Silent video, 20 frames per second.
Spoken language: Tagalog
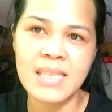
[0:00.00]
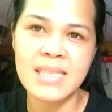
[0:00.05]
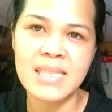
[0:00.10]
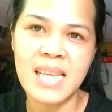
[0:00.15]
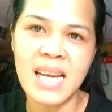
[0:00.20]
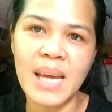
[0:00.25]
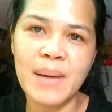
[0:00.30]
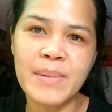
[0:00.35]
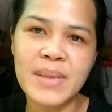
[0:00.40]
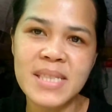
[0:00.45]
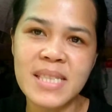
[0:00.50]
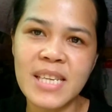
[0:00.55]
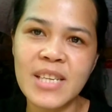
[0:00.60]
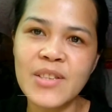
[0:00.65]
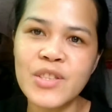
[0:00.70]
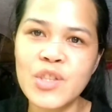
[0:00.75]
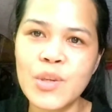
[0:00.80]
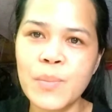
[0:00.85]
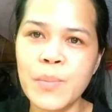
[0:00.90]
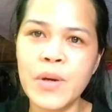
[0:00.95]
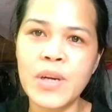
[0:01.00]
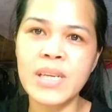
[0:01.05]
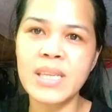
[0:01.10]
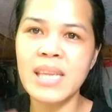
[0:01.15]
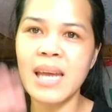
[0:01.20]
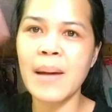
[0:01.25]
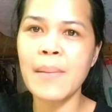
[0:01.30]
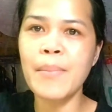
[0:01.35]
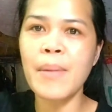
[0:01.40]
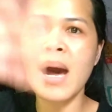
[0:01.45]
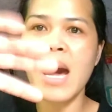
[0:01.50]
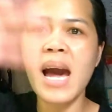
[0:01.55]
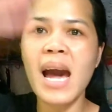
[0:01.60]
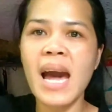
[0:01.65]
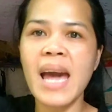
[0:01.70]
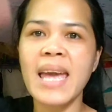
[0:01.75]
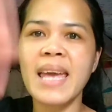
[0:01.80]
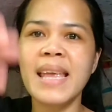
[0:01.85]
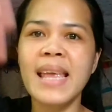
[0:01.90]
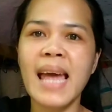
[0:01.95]
Salamat sa inyong support.
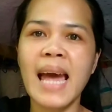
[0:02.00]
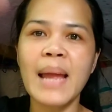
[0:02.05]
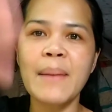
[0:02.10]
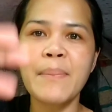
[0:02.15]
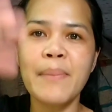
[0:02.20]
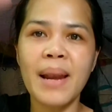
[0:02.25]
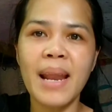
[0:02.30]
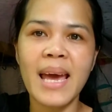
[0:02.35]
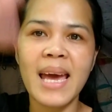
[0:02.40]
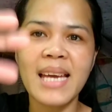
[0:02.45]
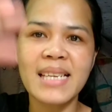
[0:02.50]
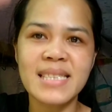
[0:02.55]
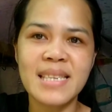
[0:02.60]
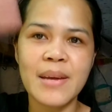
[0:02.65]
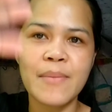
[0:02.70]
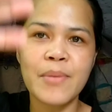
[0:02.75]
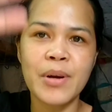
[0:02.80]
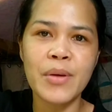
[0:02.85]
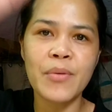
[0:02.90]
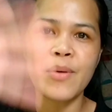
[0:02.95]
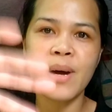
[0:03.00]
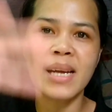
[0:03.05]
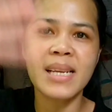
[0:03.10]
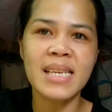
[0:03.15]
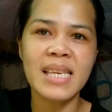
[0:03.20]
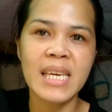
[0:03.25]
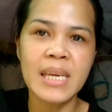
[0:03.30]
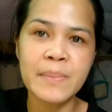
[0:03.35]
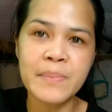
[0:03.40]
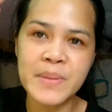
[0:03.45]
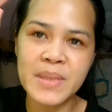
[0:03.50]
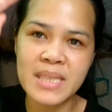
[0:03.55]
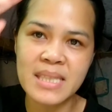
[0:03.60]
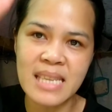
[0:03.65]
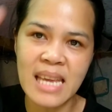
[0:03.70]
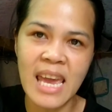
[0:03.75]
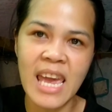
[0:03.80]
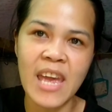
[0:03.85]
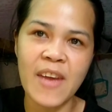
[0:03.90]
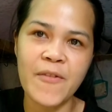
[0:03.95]
Bye! God bless everyone. Keep
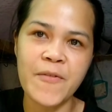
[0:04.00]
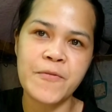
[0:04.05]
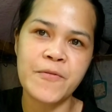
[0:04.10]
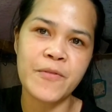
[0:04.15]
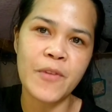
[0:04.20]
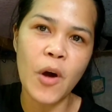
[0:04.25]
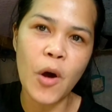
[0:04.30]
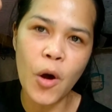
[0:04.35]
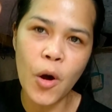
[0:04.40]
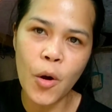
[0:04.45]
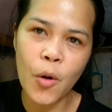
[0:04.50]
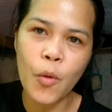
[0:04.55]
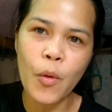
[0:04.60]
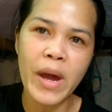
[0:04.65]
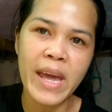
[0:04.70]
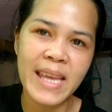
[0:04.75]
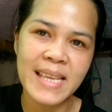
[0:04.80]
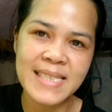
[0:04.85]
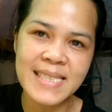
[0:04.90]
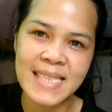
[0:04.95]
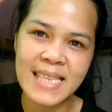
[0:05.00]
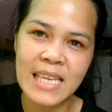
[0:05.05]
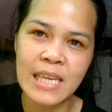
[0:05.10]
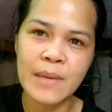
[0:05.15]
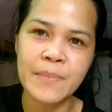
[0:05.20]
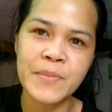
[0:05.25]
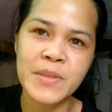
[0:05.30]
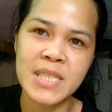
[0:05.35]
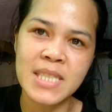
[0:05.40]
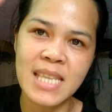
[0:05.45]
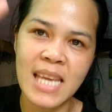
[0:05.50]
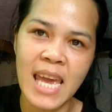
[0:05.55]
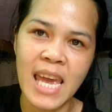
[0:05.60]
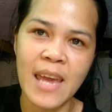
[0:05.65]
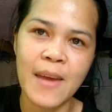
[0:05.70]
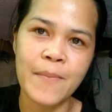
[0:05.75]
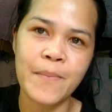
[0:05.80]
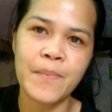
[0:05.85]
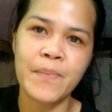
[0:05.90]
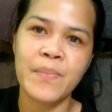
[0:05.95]
safe. Always keep
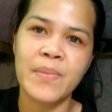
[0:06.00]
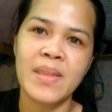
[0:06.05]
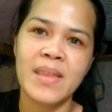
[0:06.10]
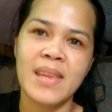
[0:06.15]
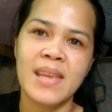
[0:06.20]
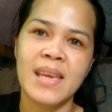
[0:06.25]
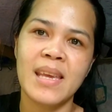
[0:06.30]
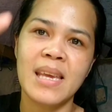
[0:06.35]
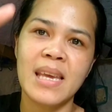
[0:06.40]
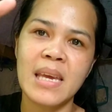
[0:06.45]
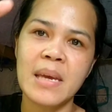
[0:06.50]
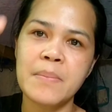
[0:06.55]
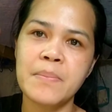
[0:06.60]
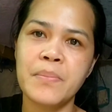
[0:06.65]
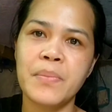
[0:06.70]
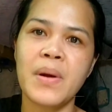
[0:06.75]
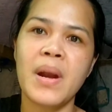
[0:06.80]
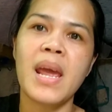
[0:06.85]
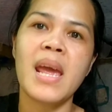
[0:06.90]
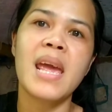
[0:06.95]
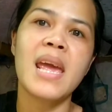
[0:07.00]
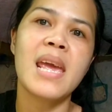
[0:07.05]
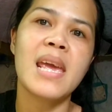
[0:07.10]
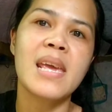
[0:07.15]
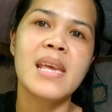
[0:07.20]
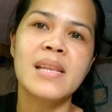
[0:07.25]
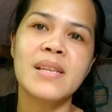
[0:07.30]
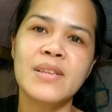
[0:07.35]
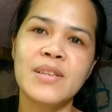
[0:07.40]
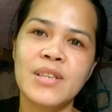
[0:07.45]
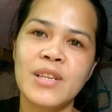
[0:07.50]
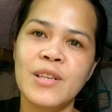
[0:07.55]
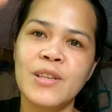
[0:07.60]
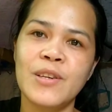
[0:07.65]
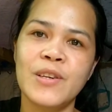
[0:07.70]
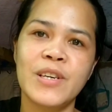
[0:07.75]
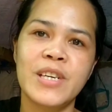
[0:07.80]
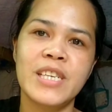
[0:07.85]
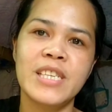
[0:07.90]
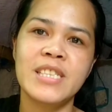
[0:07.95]
safe. Keep praying to the
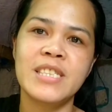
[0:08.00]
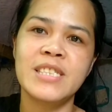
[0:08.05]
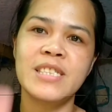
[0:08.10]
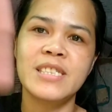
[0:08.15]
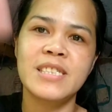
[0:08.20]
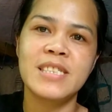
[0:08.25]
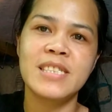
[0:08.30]
Lord.